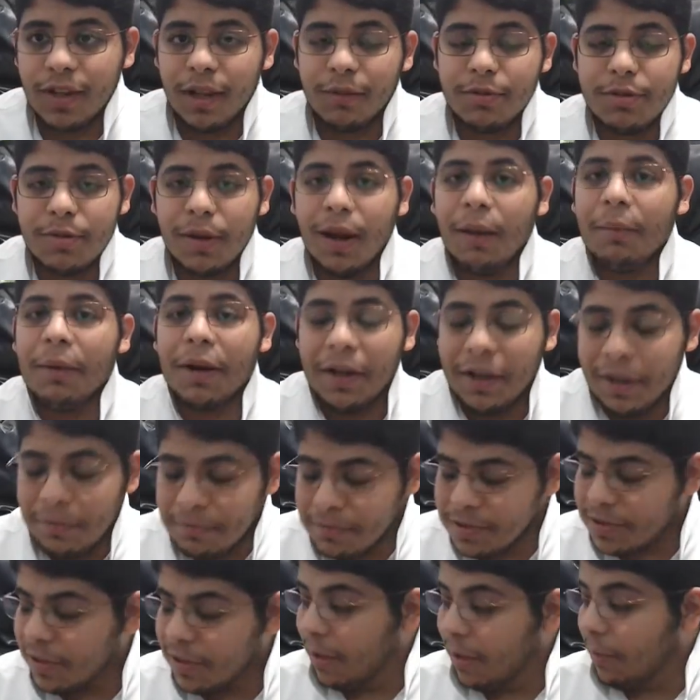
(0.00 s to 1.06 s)
بسم الله الرحمن الرحيم
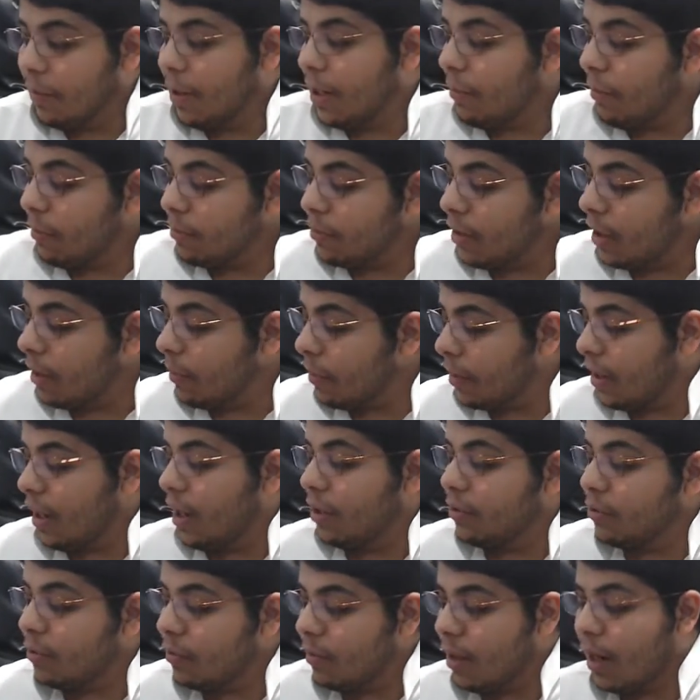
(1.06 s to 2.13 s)
السلام عليكم ورحمه الله
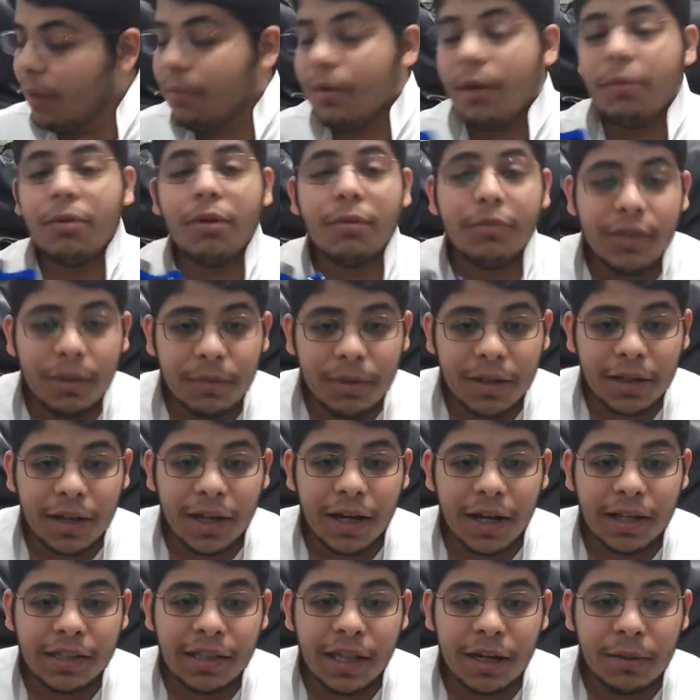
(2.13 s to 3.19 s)
وبركاته مرحبا بكم متابعين
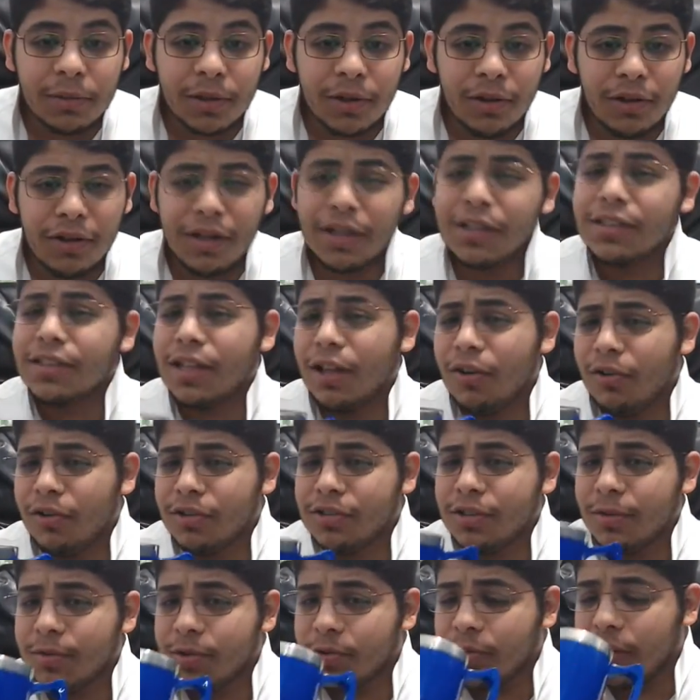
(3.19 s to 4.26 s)
قناه عرب جنون لينكس خلونا
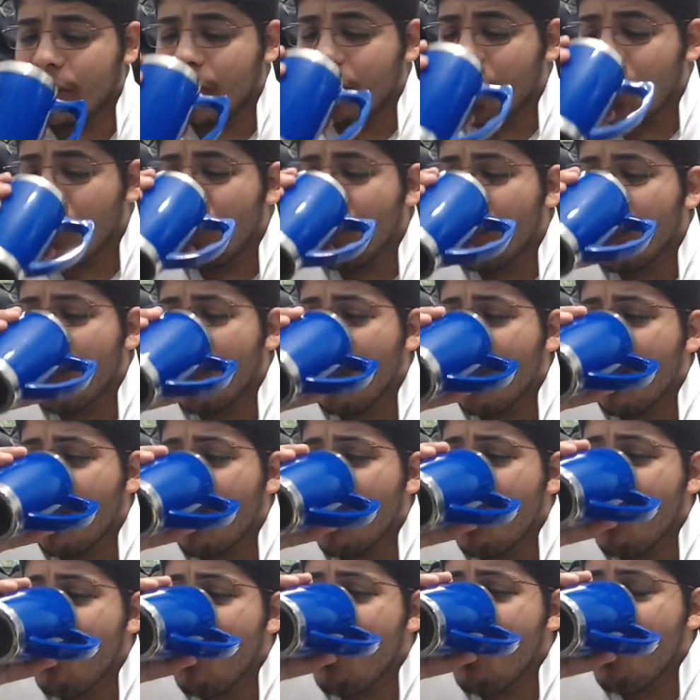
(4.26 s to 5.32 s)
نسوي شوي
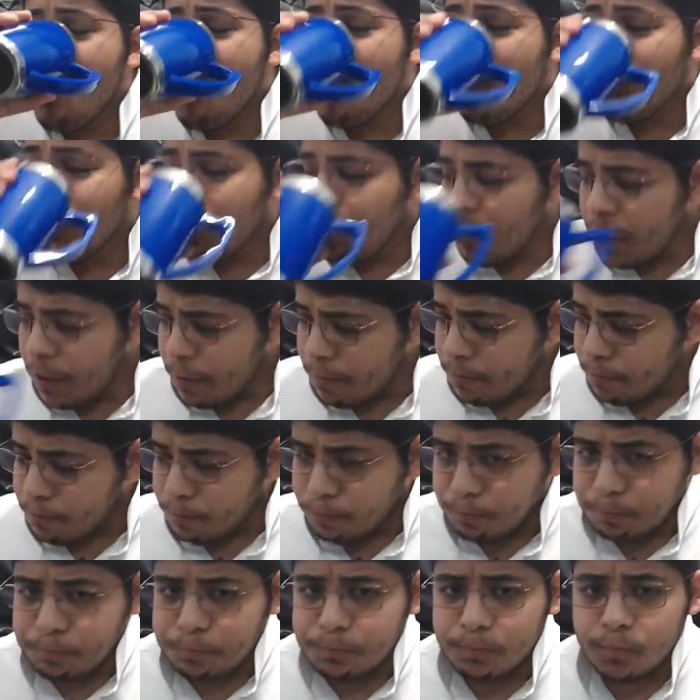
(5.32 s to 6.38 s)
مم.
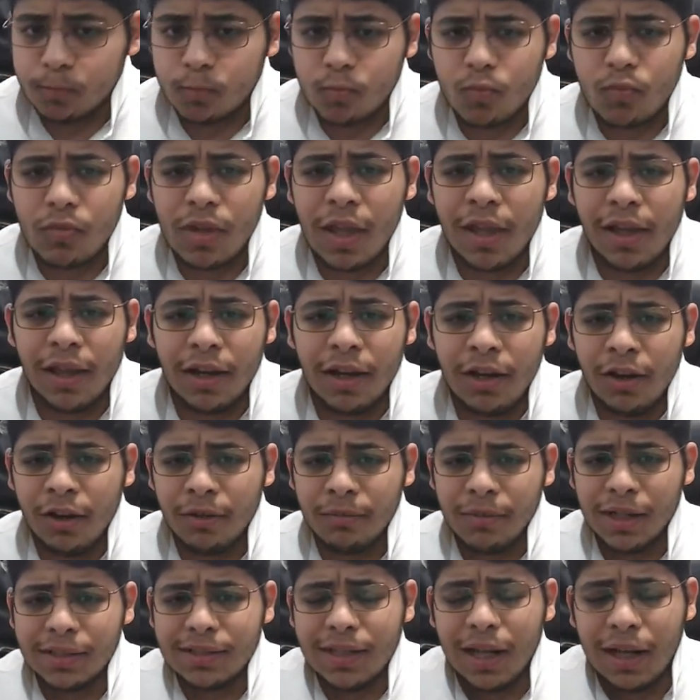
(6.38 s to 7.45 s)
اليوم
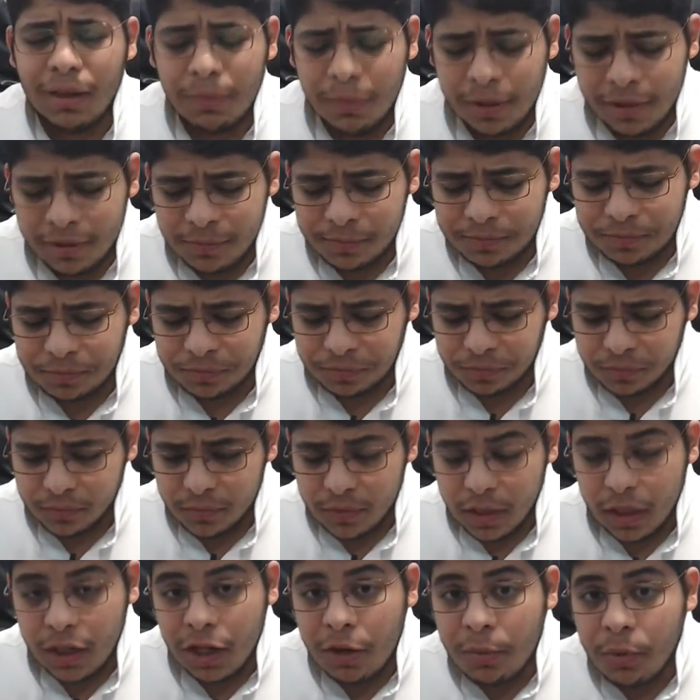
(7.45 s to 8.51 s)
راح اتكلم عن
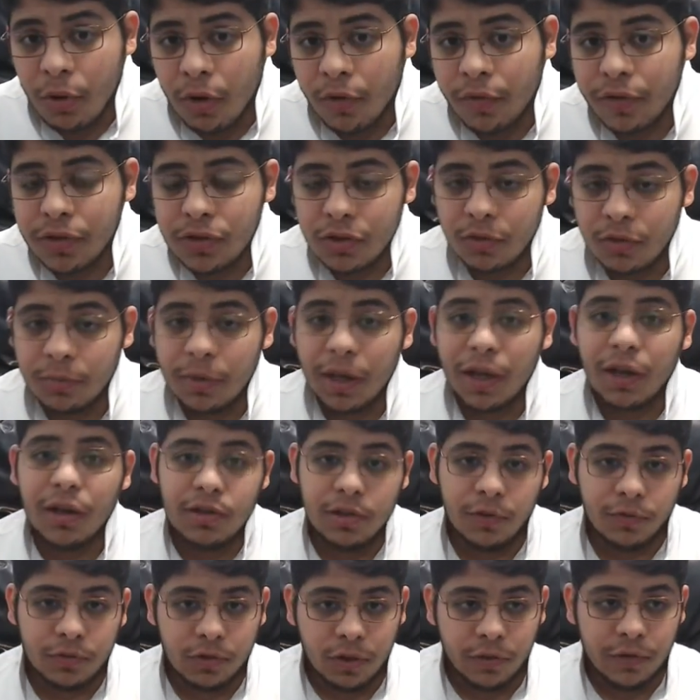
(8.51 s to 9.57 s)
ليبرو اوفيس
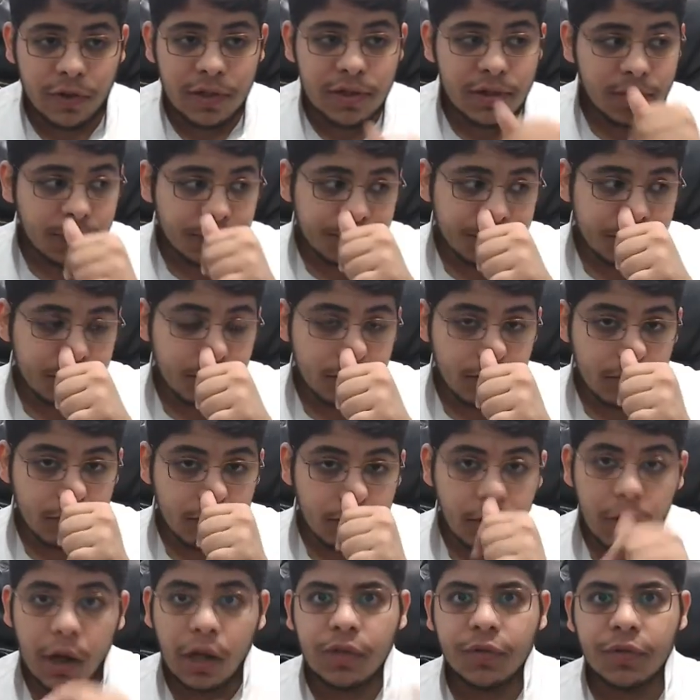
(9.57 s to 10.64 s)
ومايكروسوفت اوفيس
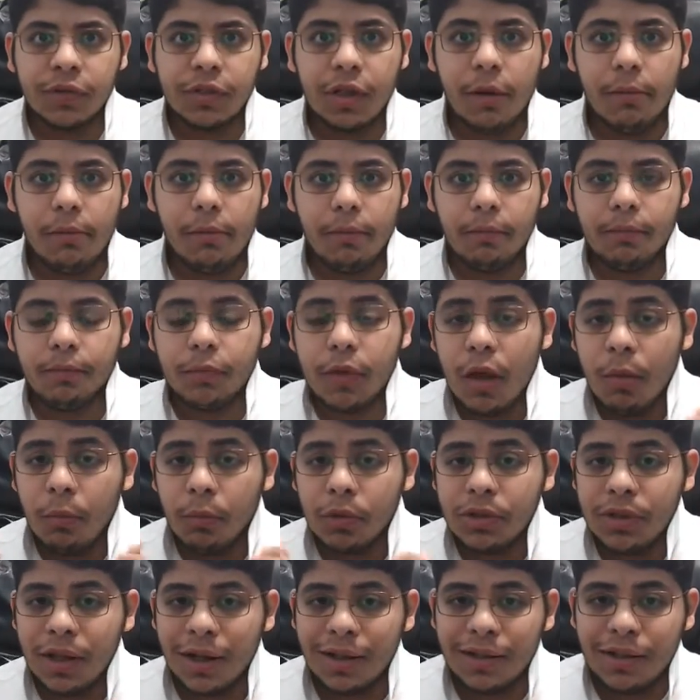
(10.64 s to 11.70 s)
ما راح تشوفون شيء
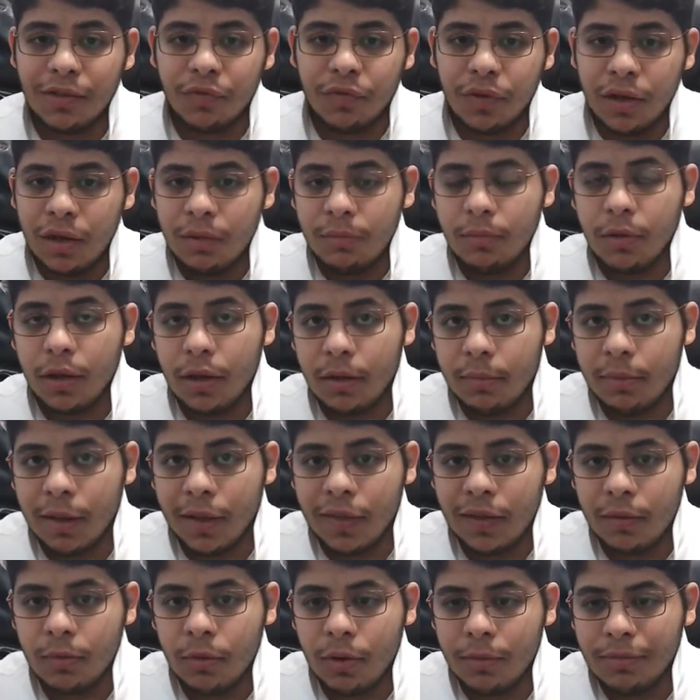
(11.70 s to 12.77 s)
مجرد تفهيم آه، بعض
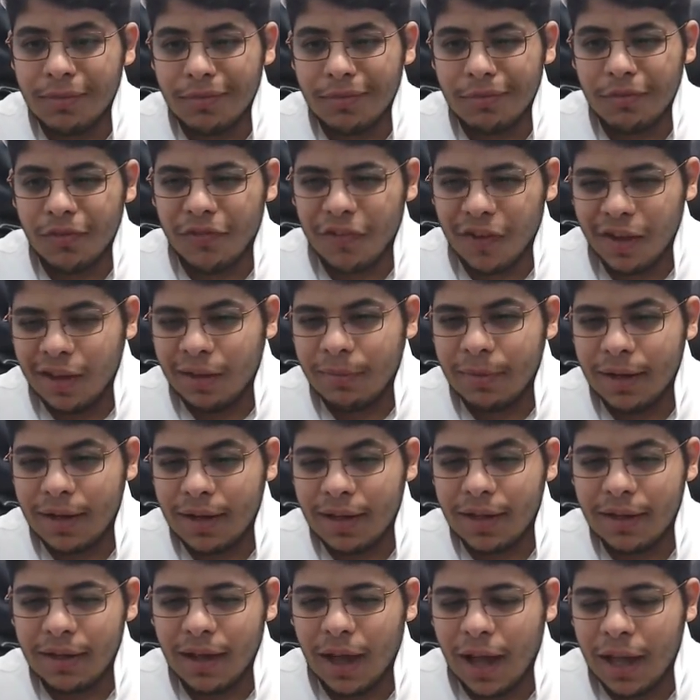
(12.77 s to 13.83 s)
المفاهيم
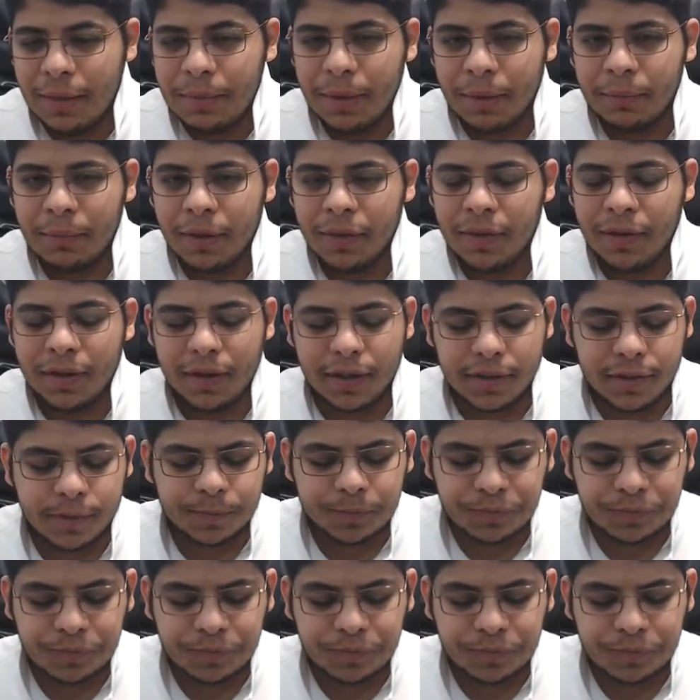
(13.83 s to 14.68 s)
اللي هي غايبه عن بعض الناس